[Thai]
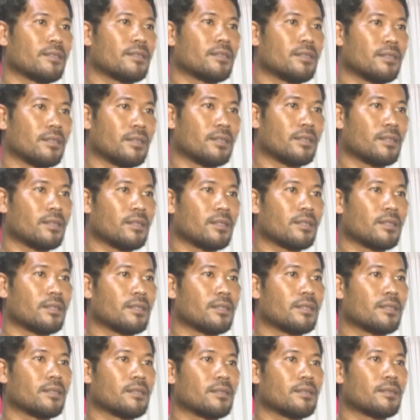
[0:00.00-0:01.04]
ยังทำใจไม่
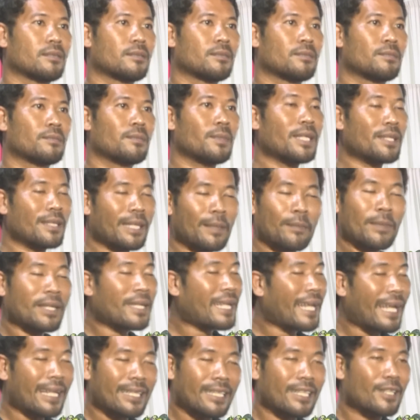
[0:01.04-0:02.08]
ได้
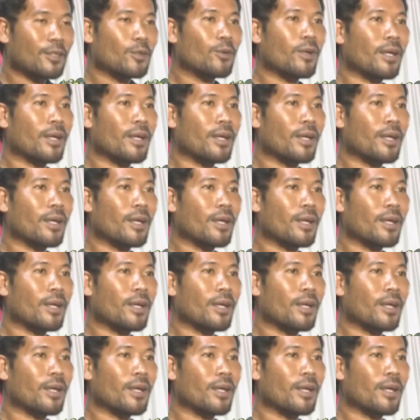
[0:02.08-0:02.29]
ต่อไป